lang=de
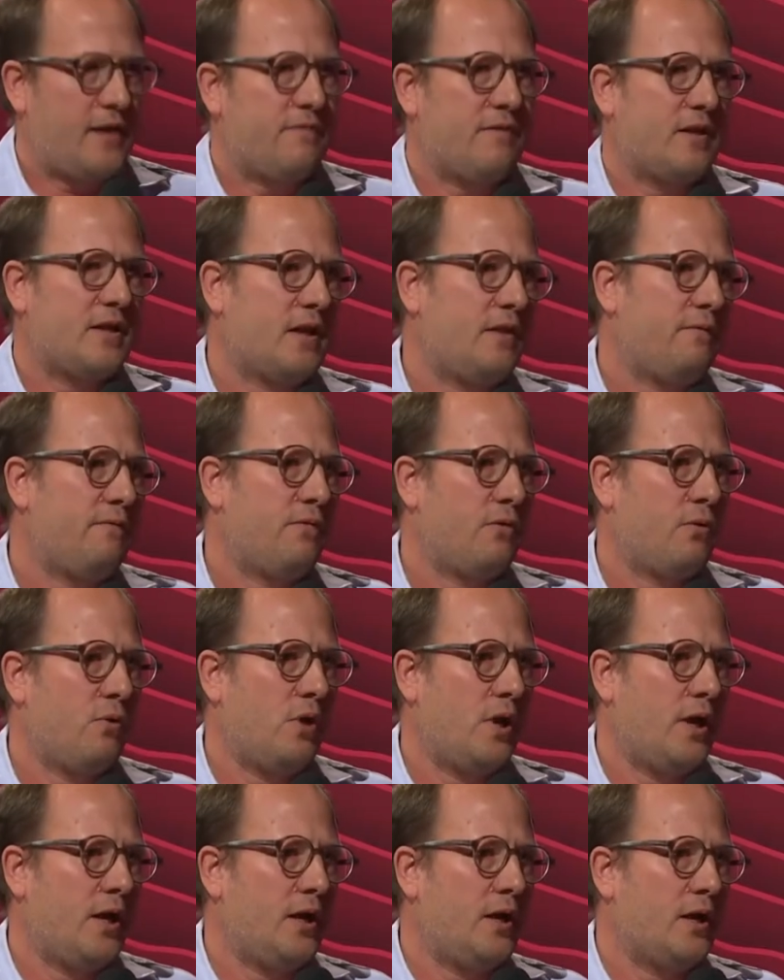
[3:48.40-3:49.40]
war dann im
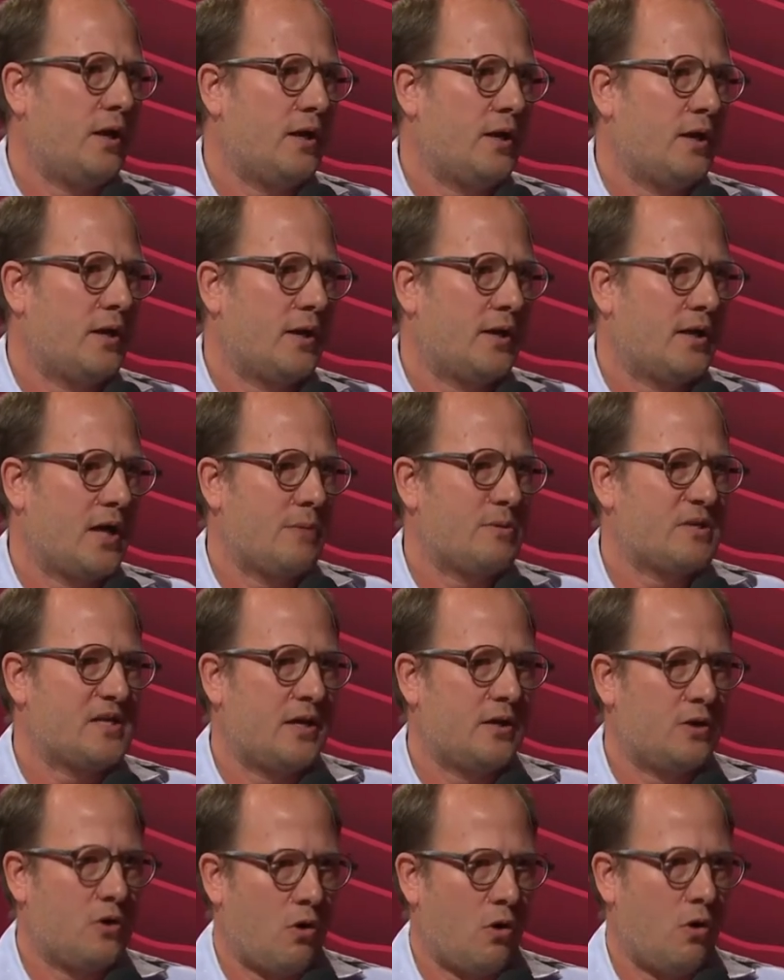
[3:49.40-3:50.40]
Frühling, äh, gab es
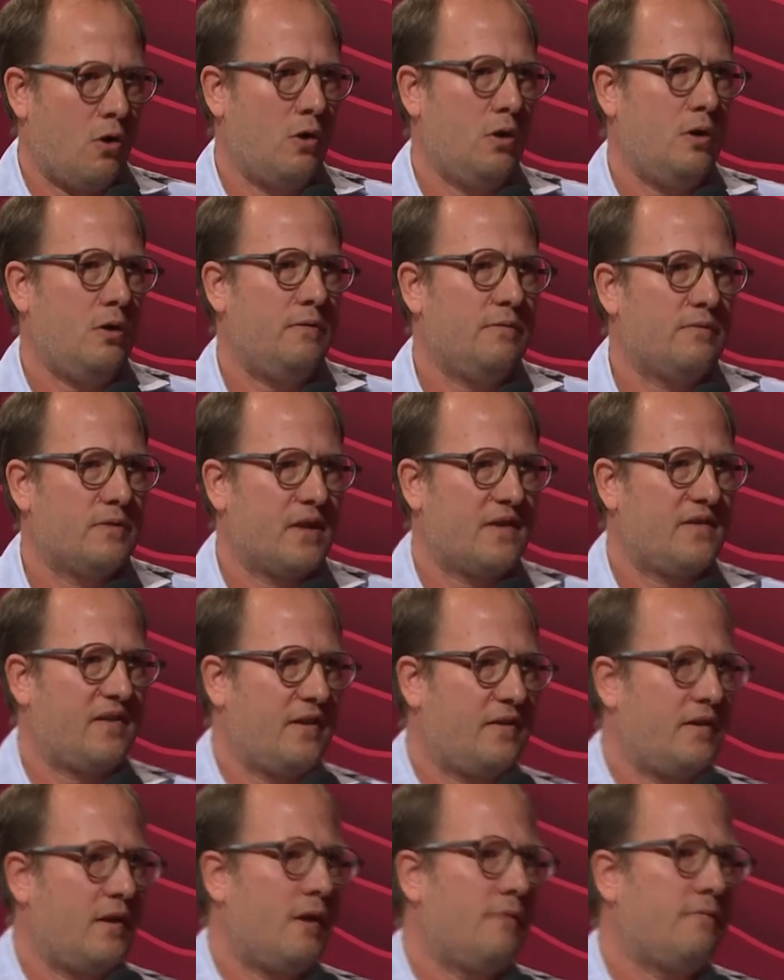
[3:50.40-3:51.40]
einen Call von der
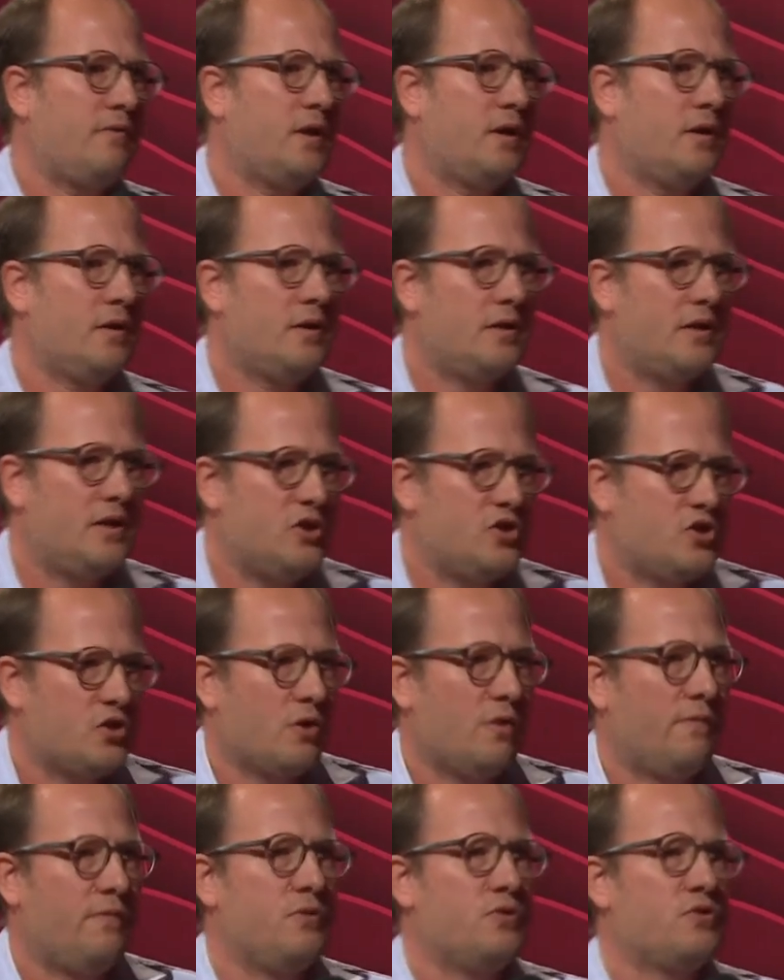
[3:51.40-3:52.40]
ZHW,
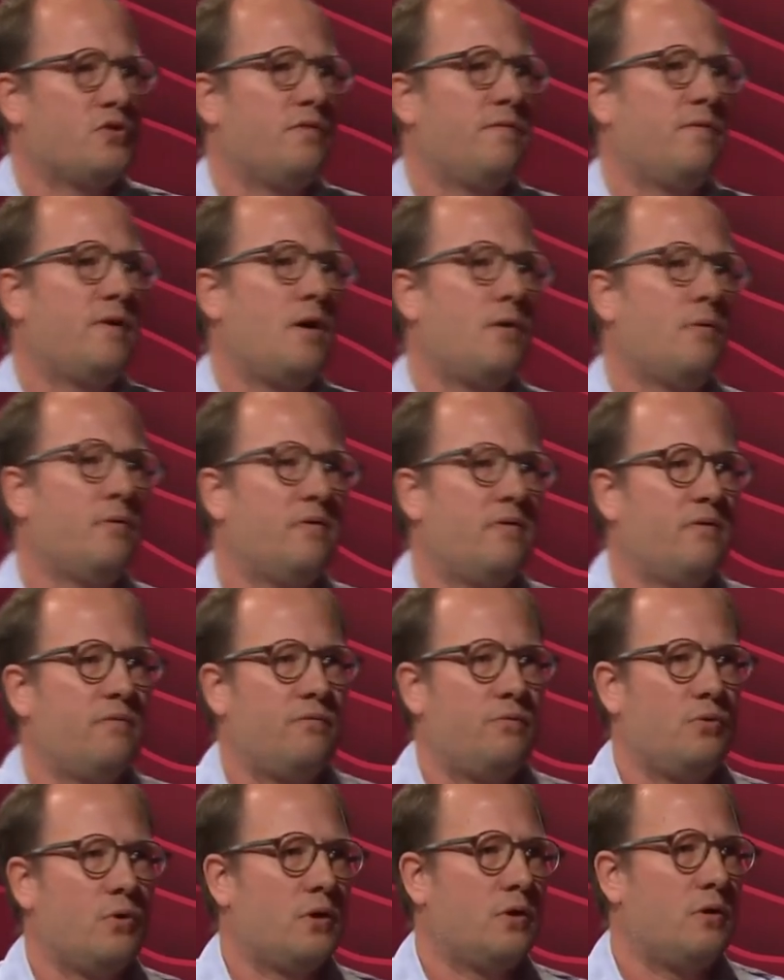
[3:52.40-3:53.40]
Digital Future Funds,
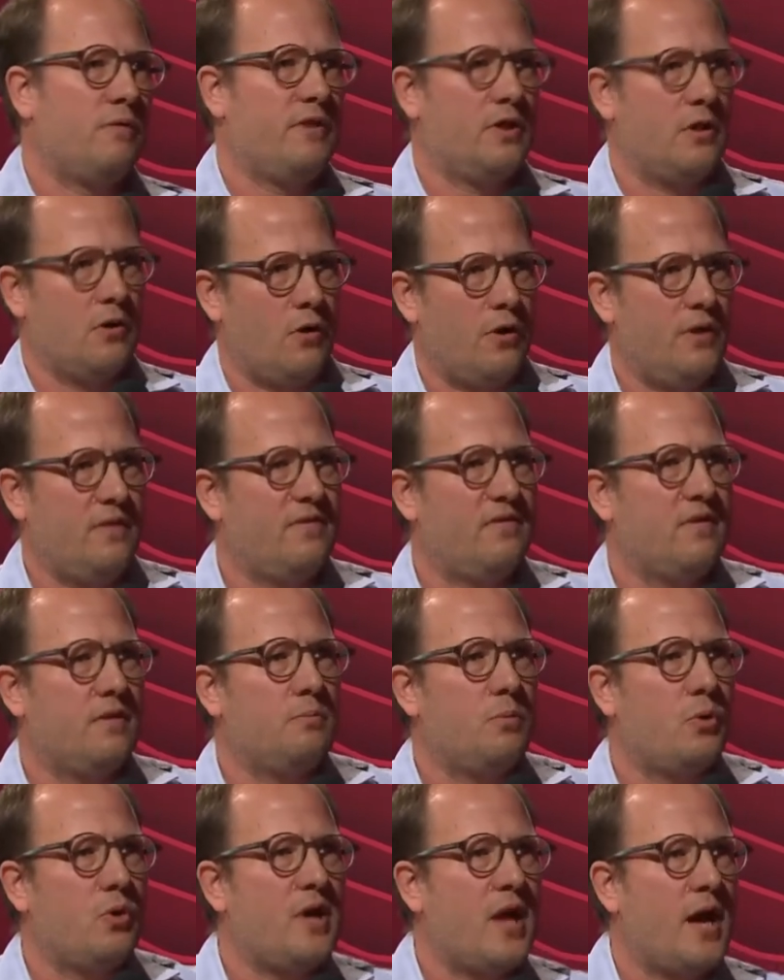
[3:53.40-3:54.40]
für
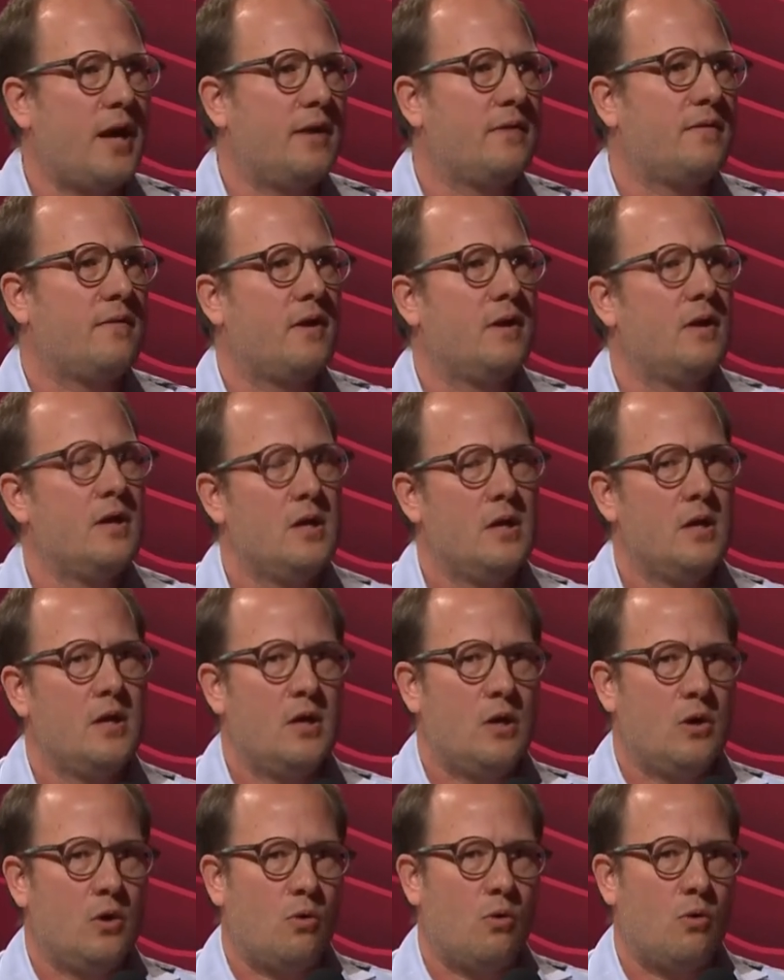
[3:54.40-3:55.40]
Covid-19-Projekte.
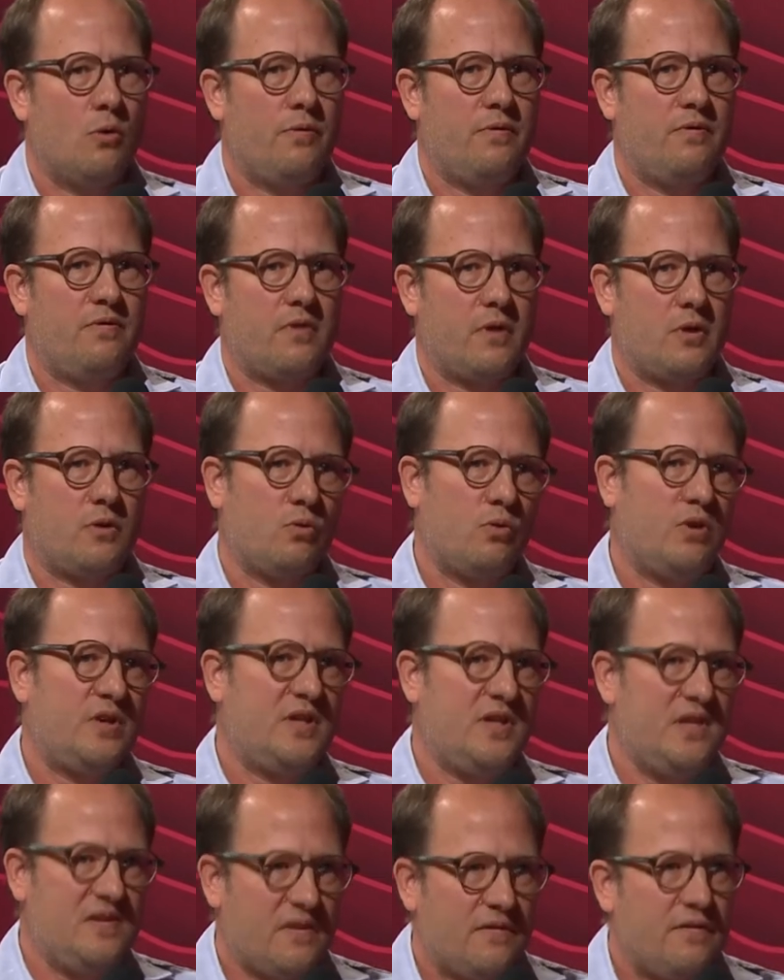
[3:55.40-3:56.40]
Und äh, durch
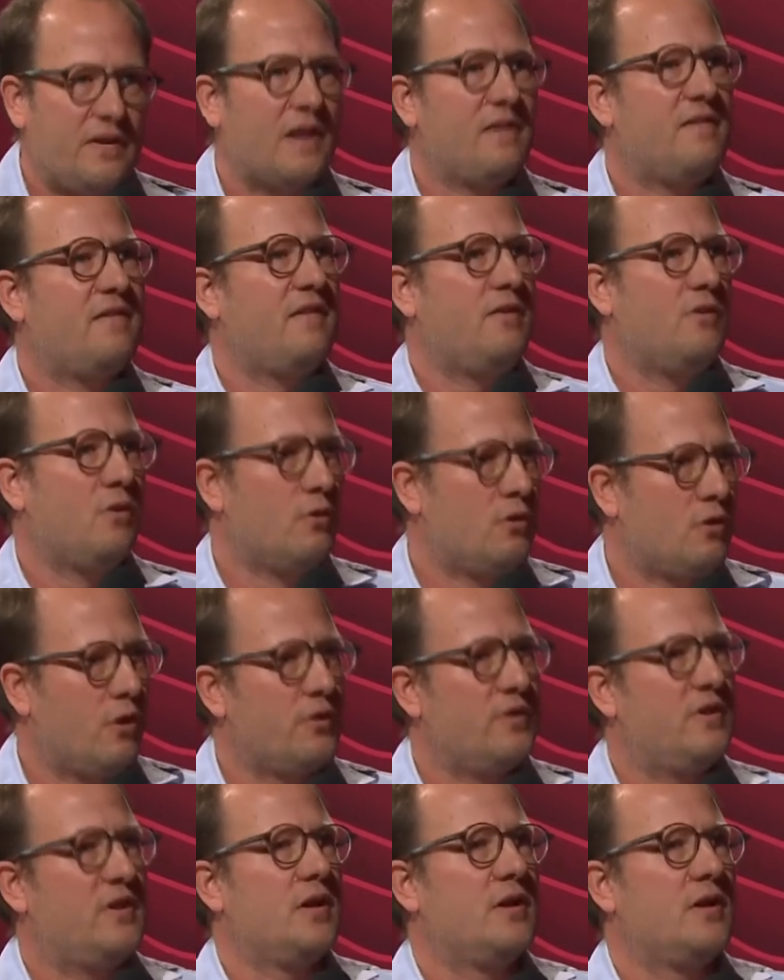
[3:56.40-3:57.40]
diese Finanzierung
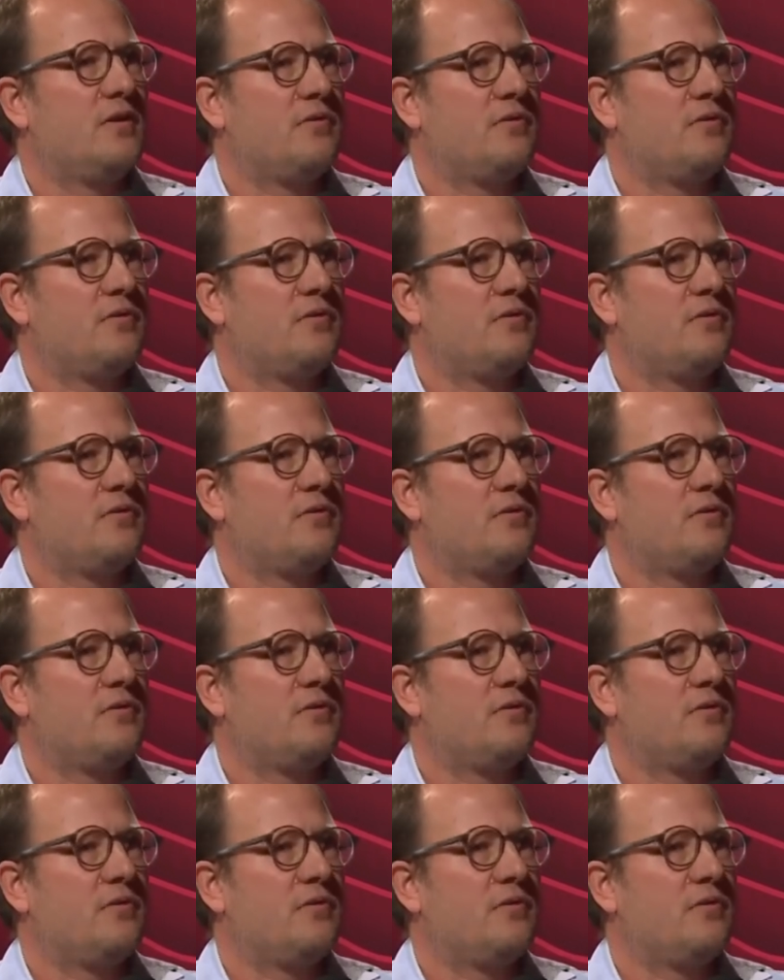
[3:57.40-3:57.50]
konnte ich dann das